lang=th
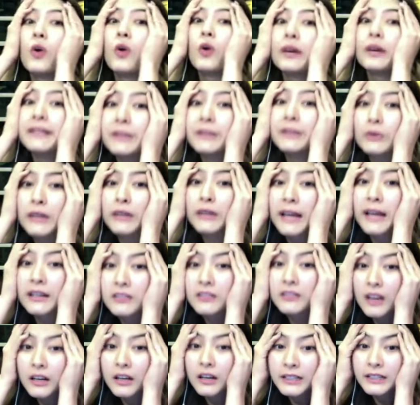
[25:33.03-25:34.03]
หิวแล้วต
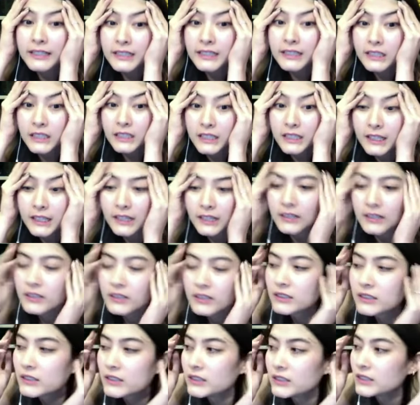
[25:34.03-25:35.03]
อนนี้
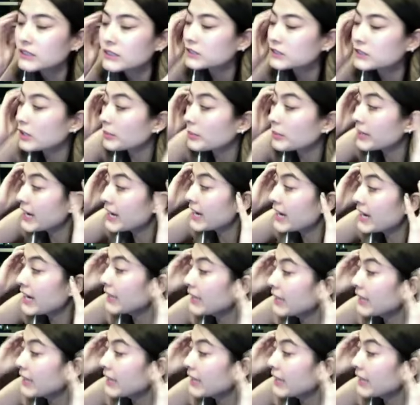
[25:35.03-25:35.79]
สมคิด